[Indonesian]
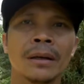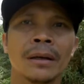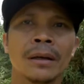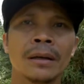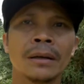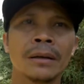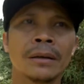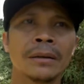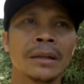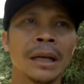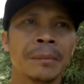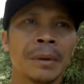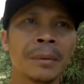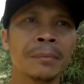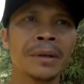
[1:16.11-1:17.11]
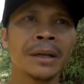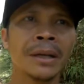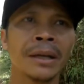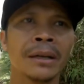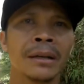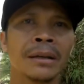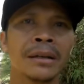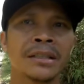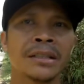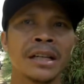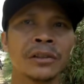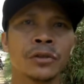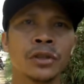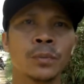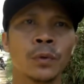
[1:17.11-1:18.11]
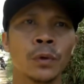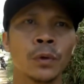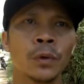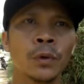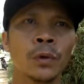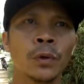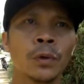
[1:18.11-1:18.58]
uh, TMMD ke-110.